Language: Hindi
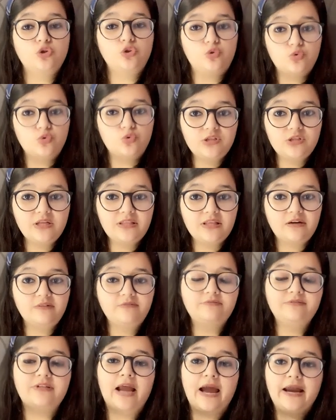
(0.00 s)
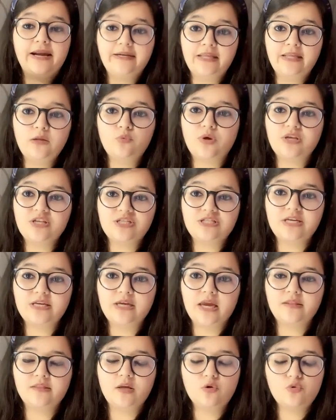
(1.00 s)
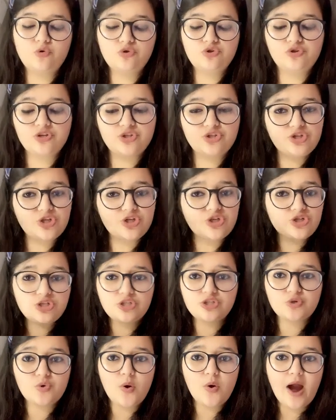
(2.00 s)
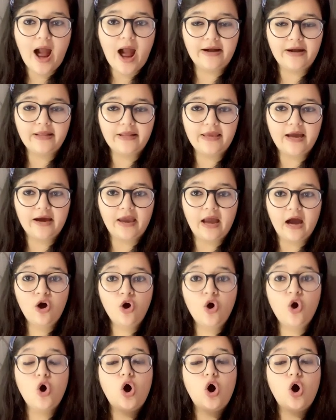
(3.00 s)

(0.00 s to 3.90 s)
दूसरी तरफ 191 जी के अंदर कुछ रिस्ट्रिक्शंस को ऐड किया गया